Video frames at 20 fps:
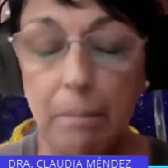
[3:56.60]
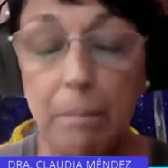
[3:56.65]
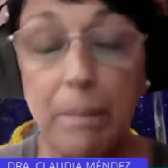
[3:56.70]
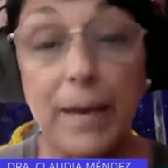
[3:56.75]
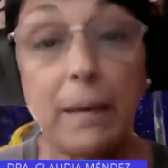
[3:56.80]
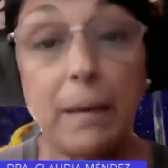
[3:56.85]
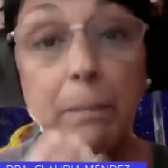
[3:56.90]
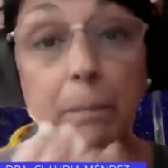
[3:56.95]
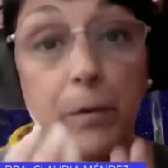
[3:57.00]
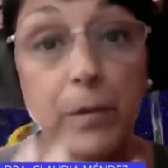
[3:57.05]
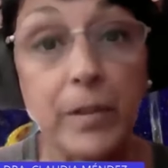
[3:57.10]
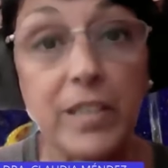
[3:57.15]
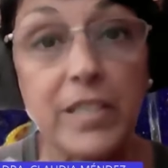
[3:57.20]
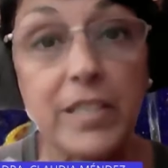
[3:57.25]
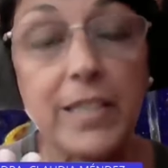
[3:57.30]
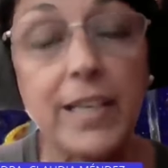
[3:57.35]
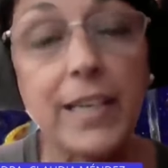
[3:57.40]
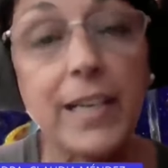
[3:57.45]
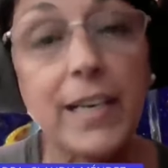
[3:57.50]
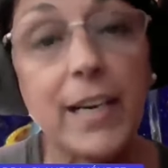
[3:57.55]
Para poder
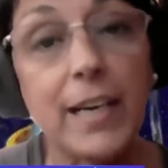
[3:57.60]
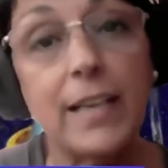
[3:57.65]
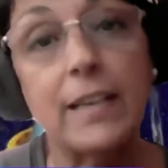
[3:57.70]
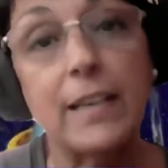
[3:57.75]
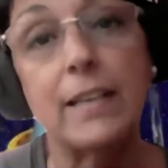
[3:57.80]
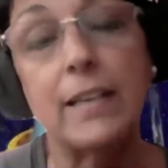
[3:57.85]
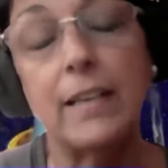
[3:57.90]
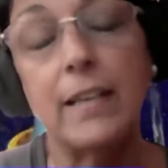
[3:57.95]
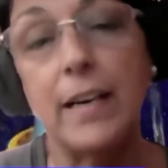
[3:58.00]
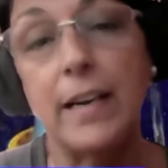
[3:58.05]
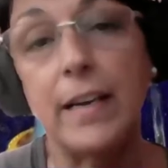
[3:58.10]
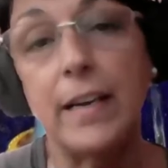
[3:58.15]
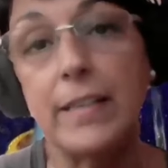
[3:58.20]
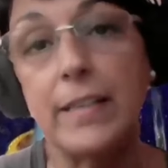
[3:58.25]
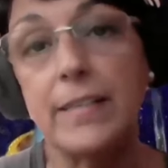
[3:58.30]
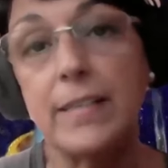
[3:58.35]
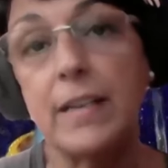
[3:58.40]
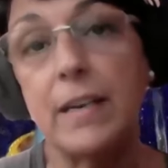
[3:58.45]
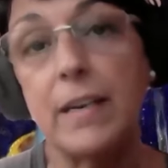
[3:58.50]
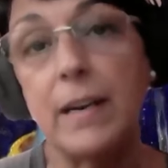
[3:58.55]
llegar a
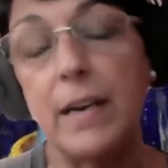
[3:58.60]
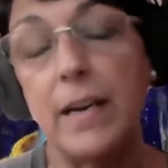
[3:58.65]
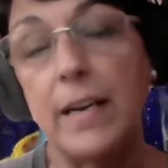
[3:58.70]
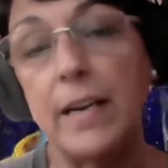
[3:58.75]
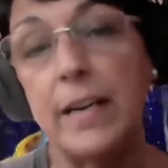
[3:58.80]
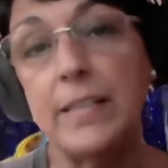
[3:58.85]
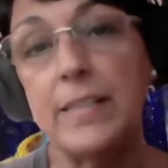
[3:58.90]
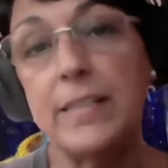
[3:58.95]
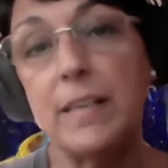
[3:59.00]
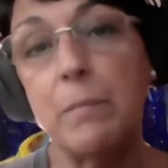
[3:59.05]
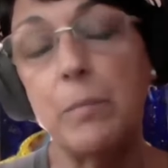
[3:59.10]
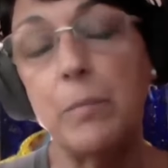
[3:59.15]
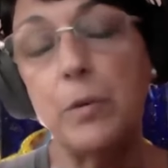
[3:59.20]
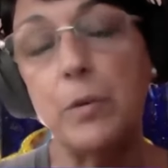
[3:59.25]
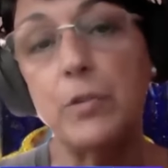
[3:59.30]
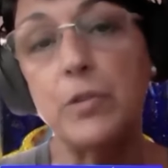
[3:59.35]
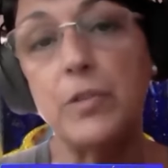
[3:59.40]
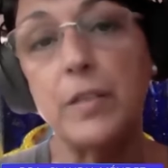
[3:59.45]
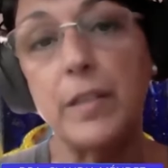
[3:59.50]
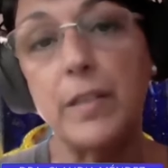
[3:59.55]
esa, a esa
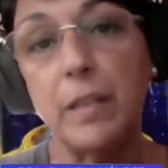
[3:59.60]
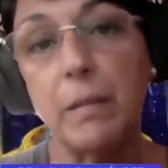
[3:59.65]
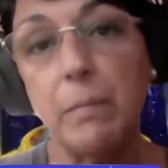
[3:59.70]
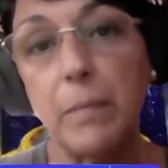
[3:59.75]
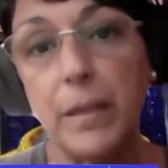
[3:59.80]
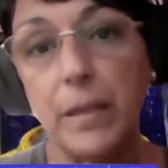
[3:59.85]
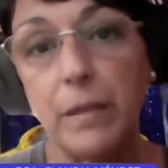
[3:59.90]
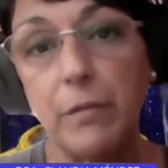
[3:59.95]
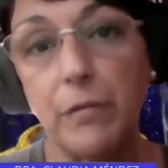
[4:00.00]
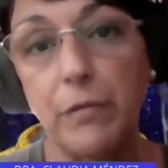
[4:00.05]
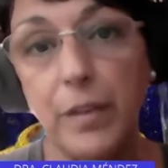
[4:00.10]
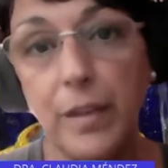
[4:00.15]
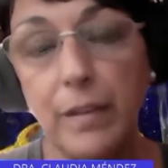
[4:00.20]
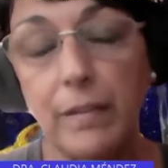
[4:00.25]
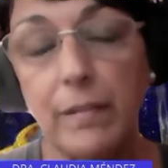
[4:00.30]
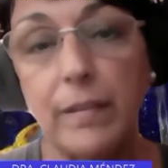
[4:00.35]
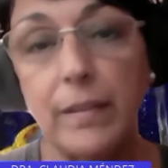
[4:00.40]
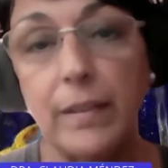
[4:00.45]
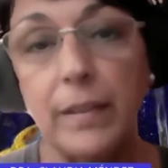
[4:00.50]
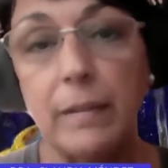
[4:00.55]
amorosidad
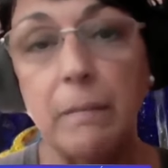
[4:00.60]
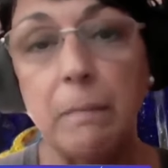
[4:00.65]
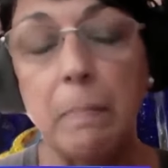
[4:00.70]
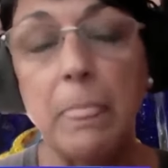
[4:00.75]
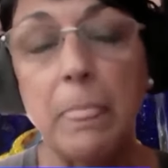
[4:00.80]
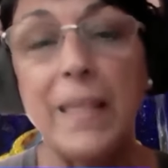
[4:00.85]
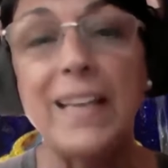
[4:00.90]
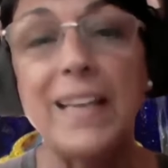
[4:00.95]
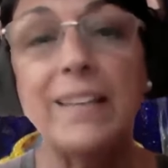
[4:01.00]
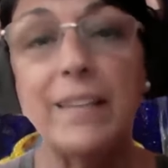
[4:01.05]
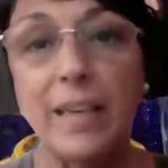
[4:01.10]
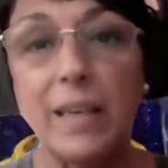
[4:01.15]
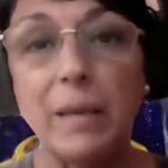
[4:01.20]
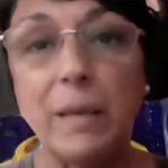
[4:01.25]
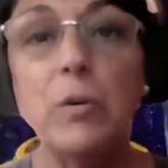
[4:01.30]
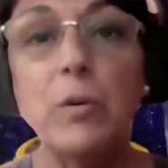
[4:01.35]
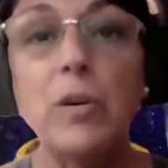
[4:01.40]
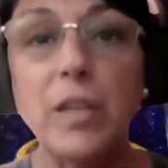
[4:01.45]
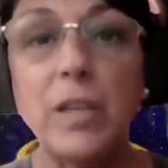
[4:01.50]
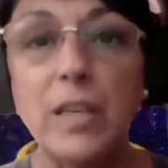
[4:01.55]
manifiesta,
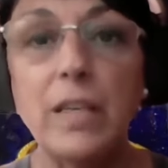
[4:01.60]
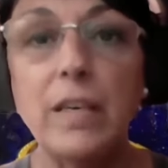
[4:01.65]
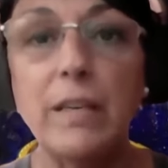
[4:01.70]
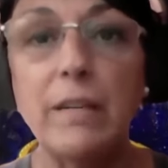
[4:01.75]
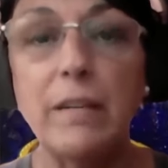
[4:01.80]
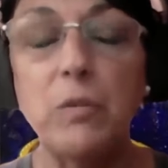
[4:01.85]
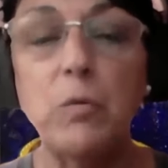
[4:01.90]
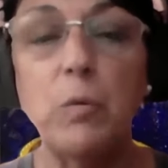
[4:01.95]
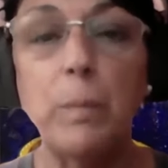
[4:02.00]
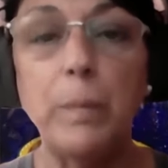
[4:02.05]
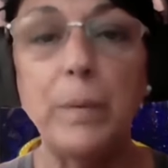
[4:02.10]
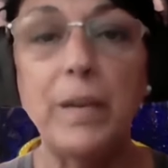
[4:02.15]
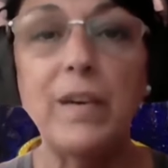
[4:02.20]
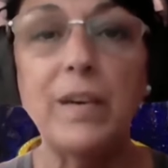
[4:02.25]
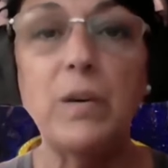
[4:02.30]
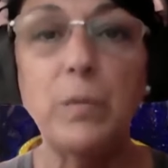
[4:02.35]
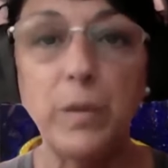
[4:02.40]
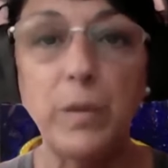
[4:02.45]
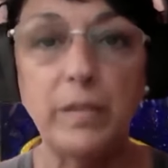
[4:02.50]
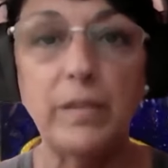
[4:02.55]
tenemos que ir a
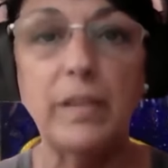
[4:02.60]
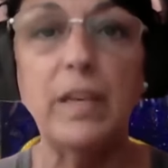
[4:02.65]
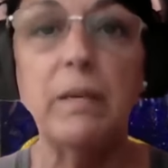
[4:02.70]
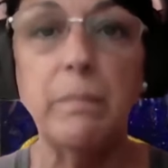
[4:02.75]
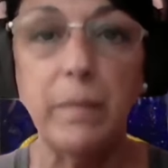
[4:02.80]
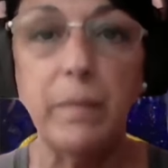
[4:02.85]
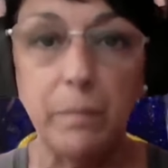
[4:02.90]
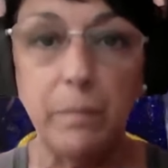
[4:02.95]
recuperar nuestras